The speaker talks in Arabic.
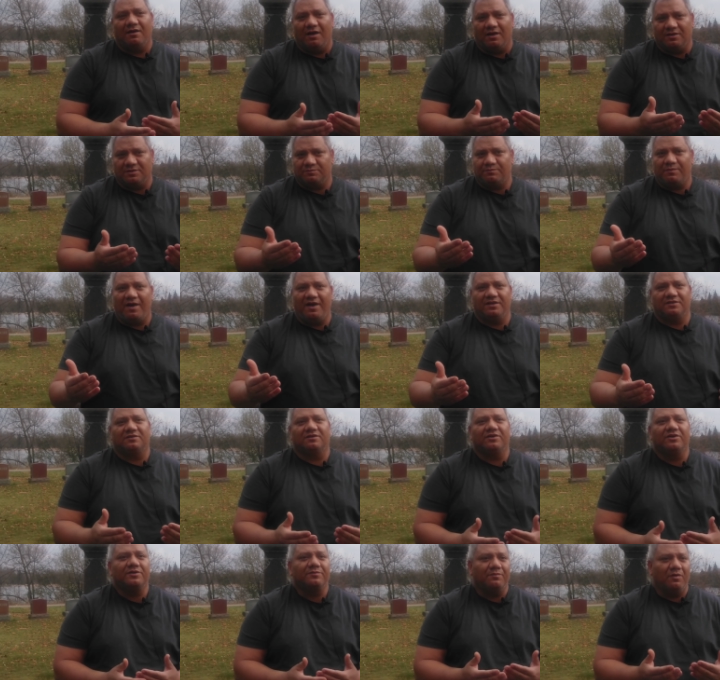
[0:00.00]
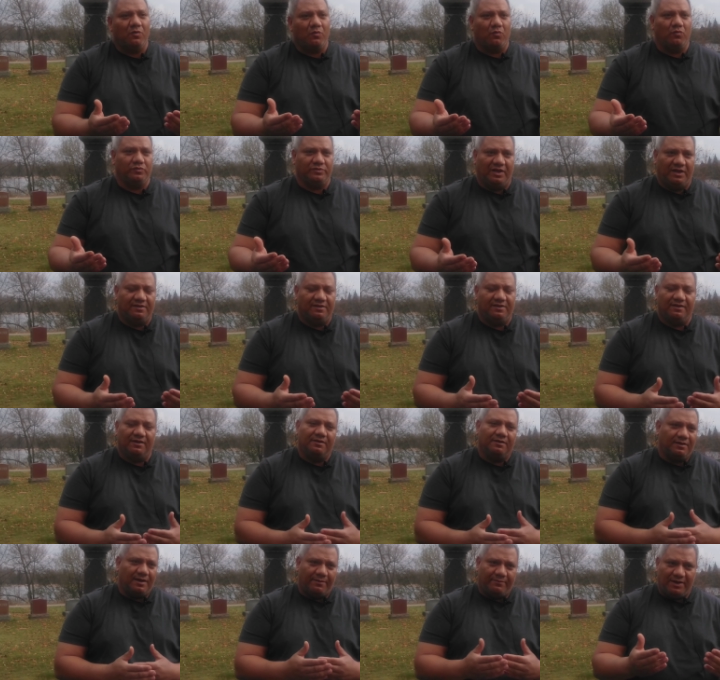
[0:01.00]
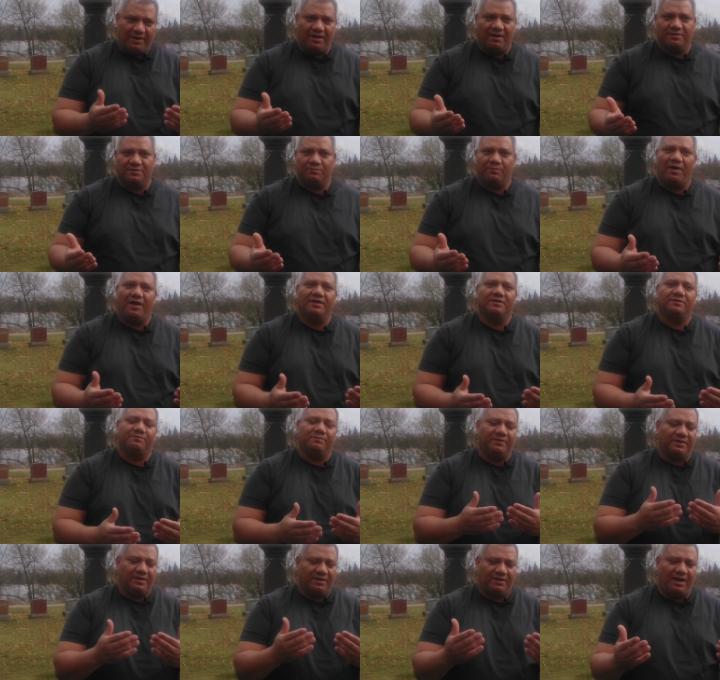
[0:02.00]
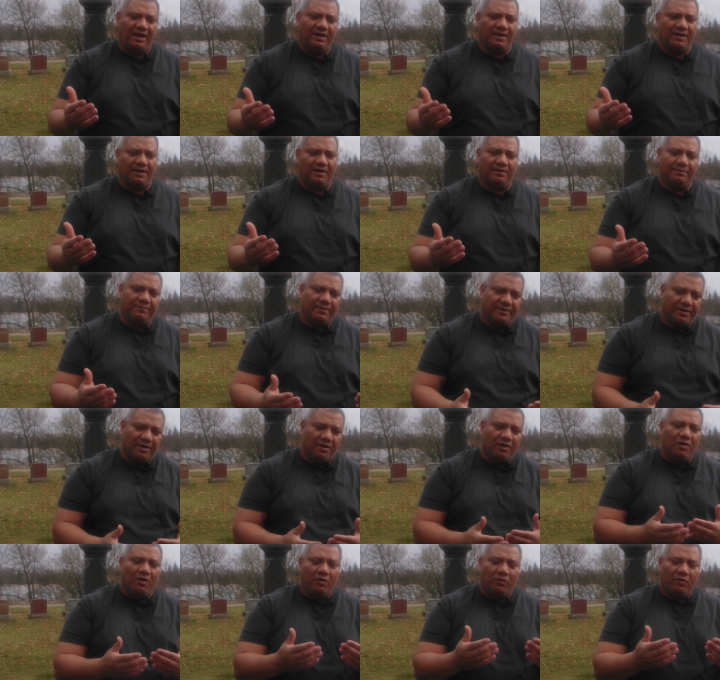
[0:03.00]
اصبحت غير موجوده العمليه اصبحت من الناحيه العلميه